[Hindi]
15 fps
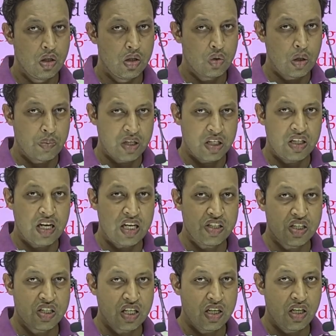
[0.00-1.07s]
हम कहते हैं राजेश
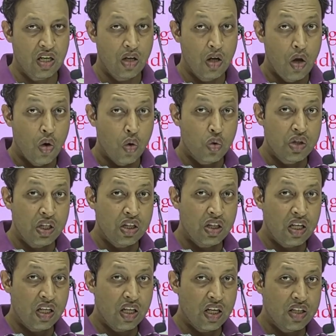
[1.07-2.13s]
खन्ना उसी
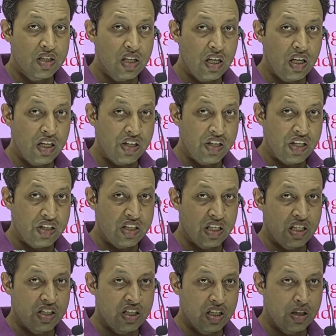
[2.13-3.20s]
तरीके से लिटरेचर के
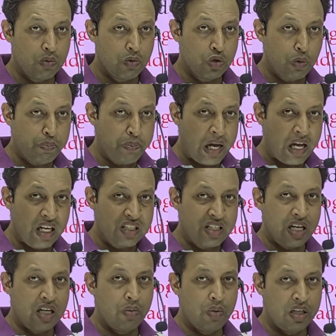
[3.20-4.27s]
क्षेत्र में जो पहला
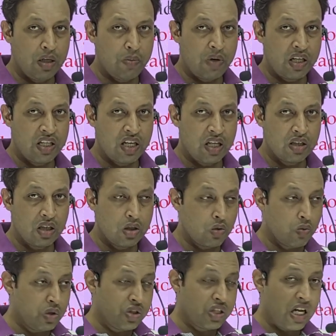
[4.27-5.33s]
सेलिब्रिटी माने जाते हैं तो वो
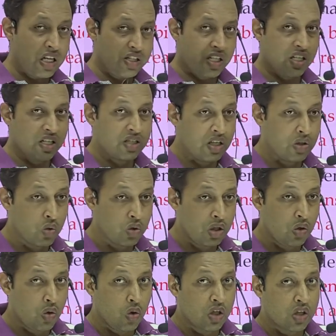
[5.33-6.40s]
चार्ल्स डिकिंस थे क्योंकि
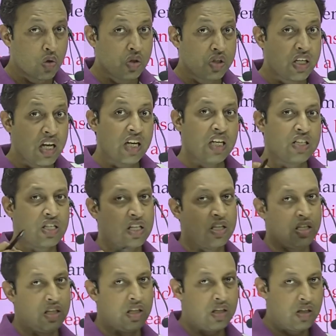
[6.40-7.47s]
लोग इनको देखना चाहते
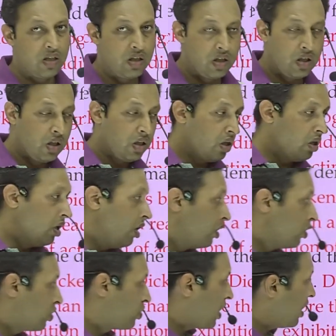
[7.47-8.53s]
थे
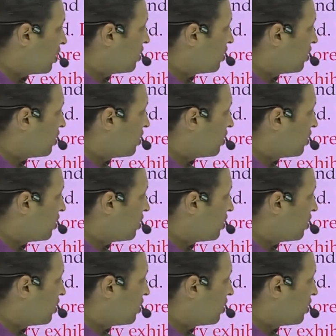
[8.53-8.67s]
तो चार्ल्स